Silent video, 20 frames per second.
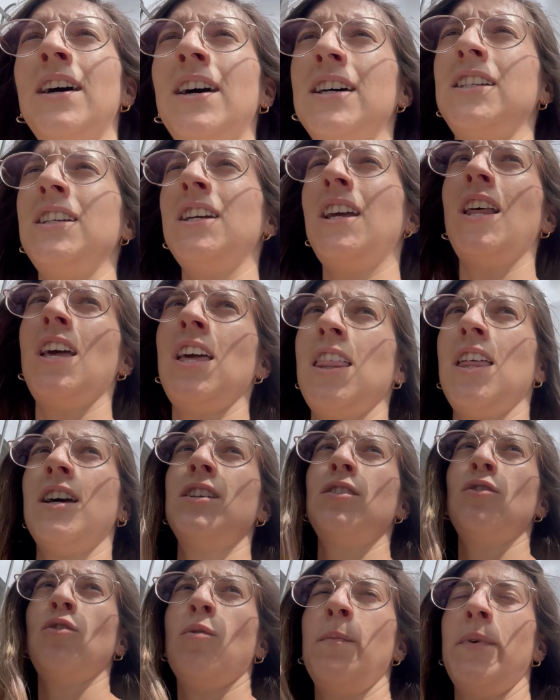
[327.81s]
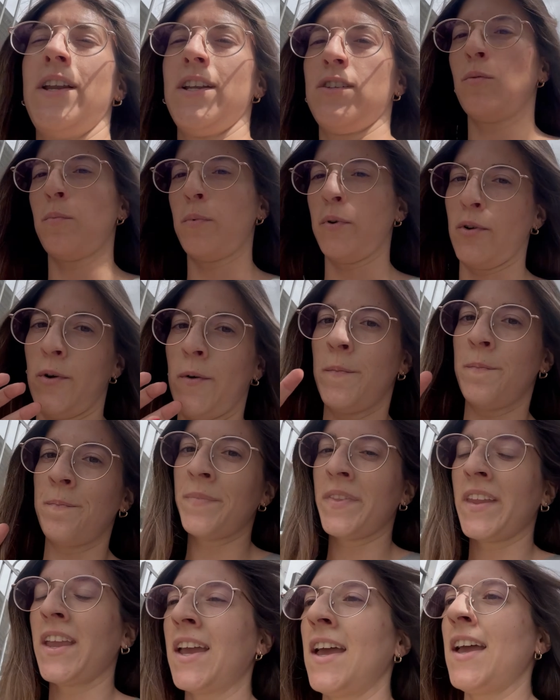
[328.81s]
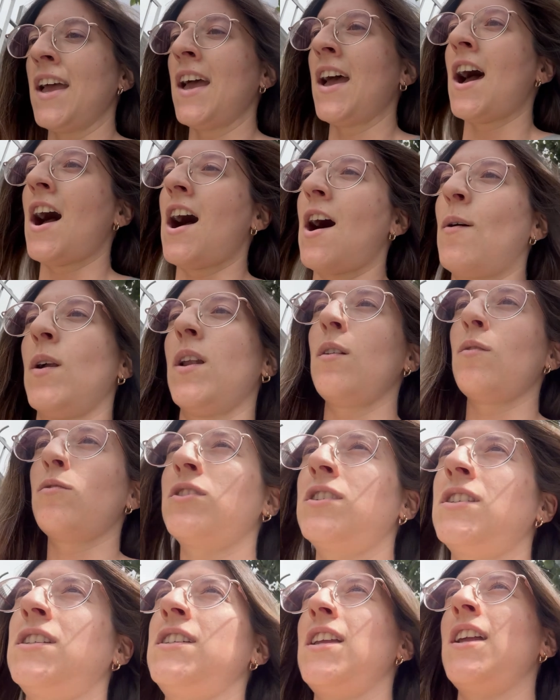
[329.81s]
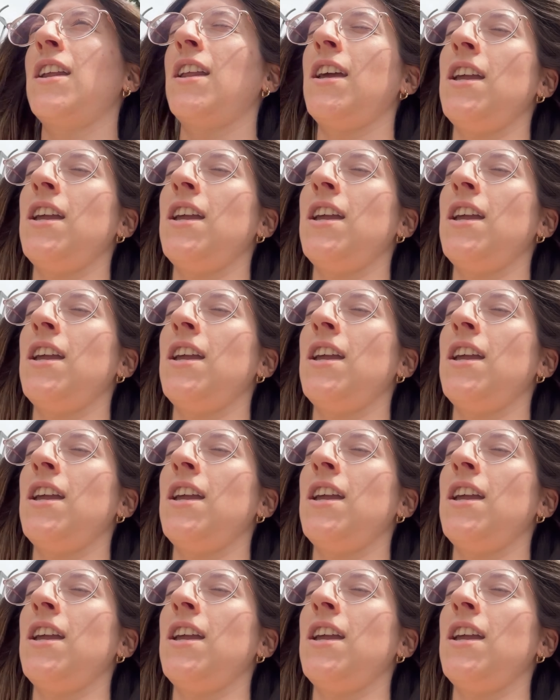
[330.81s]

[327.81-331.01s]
Así que la idea es comer eso, pero ahora lo os enseñaré